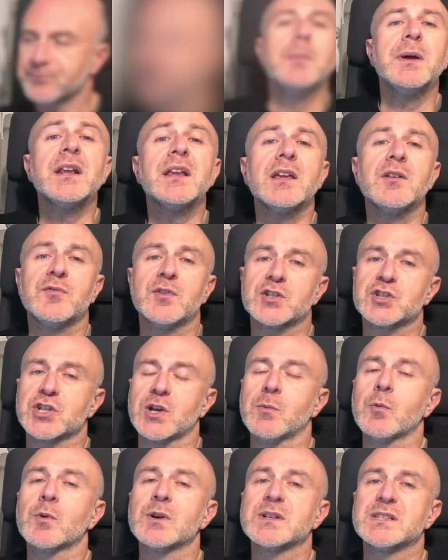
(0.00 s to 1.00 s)
Perché
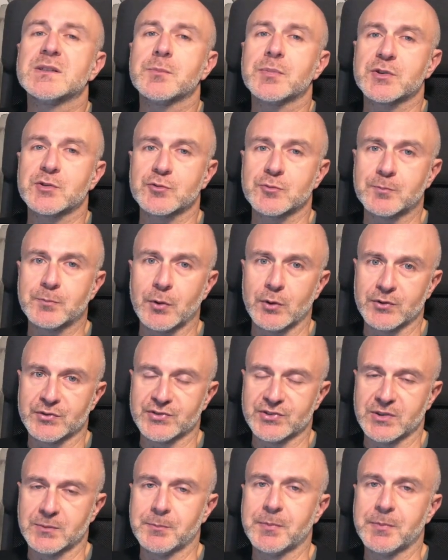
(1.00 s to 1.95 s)
facciamo questi presupposti?